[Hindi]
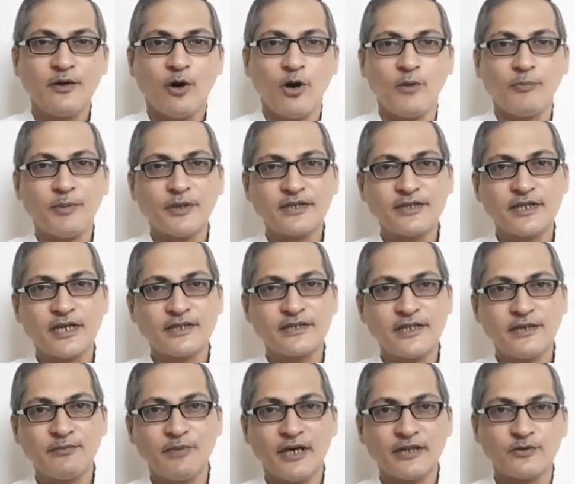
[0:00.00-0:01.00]
और पंद्रह
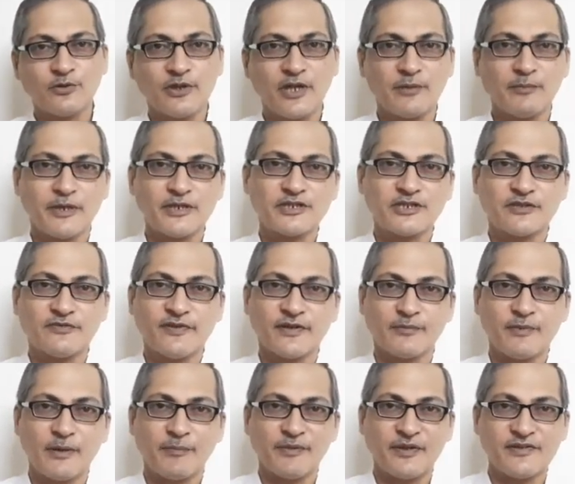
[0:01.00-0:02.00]
दिन बाद उनके बच्चे फिर
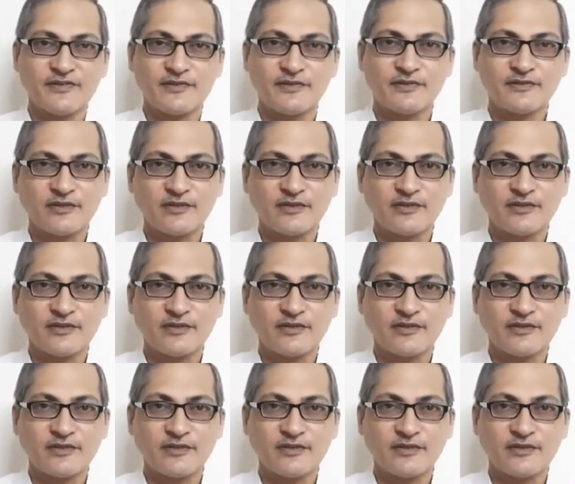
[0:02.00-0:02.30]
वापस